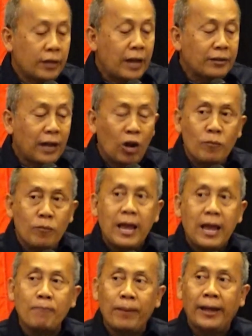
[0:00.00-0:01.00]
Saya
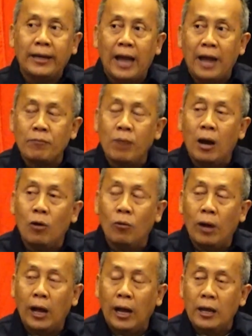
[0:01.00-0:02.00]
selalu menyampaikan
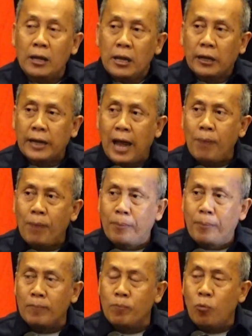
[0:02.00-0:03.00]
bahwa
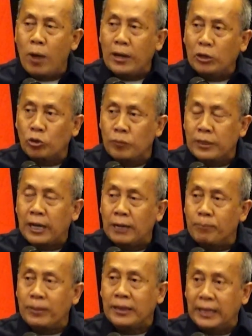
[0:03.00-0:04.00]
kenapa perempuan itu
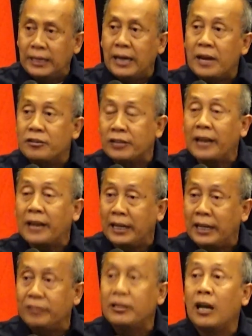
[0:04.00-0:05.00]
menjadi penting dan
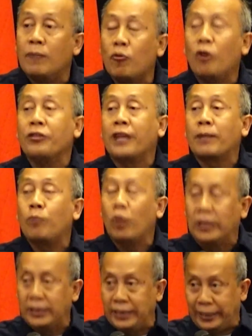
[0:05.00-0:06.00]
strategis dalam
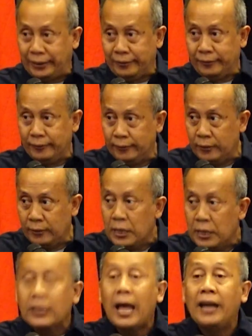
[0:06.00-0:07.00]
konteks politik.
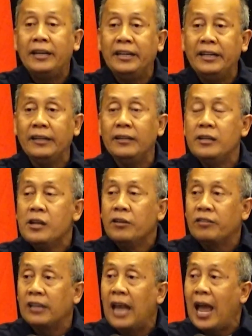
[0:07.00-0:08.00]
Tadi,
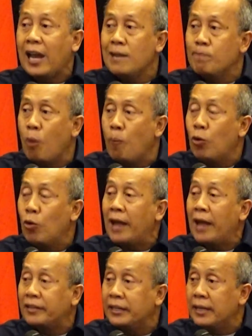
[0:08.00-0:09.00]
selain
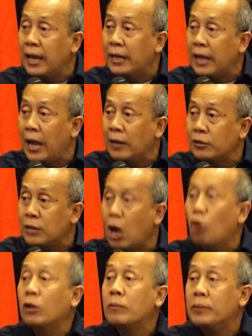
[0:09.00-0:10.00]
populasinya yang
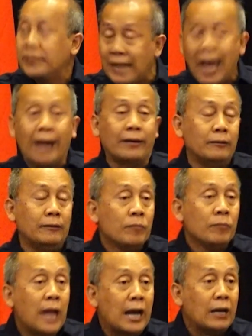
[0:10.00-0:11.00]
jauh lebih besar
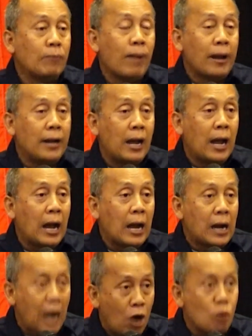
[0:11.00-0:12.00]

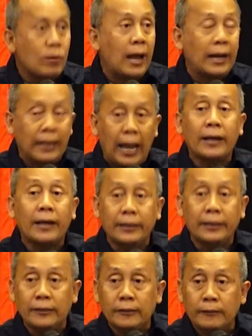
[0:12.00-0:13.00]
daripada kaum
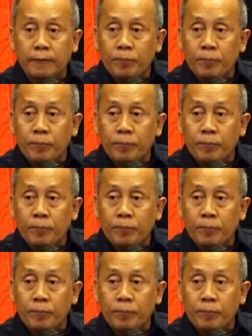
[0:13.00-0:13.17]
laki-laki,